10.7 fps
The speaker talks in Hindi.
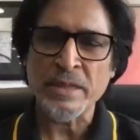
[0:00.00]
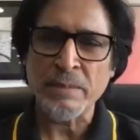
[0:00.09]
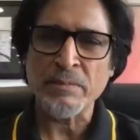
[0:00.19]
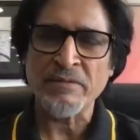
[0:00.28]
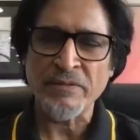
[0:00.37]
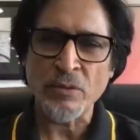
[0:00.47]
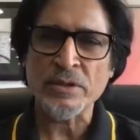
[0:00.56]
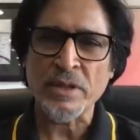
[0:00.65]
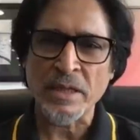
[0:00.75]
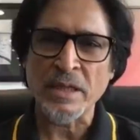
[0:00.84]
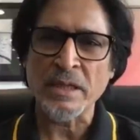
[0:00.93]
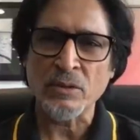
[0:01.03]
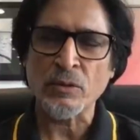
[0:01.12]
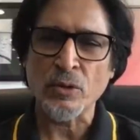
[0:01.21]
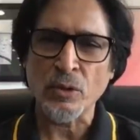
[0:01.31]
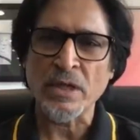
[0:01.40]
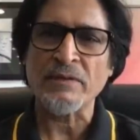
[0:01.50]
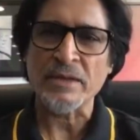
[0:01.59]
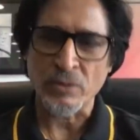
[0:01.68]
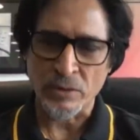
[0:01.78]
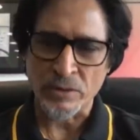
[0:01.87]
टीम रिफ्यूज करे तो वो दो दफा
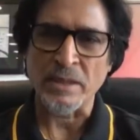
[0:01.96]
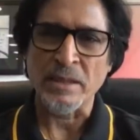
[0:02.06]
सोचे